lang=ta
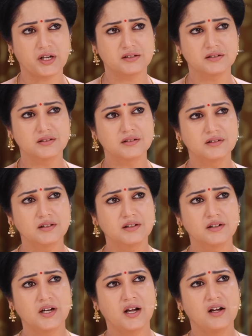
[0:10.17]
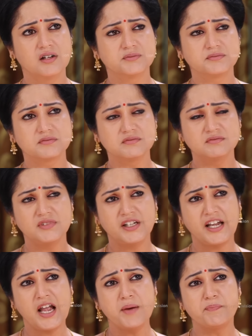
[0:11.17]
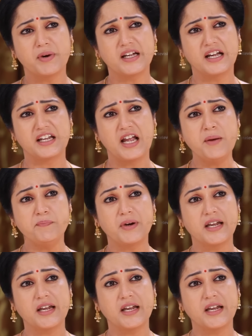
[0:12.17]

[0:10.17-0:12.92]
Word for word: முடியாது ஏன் பையன் ஏன்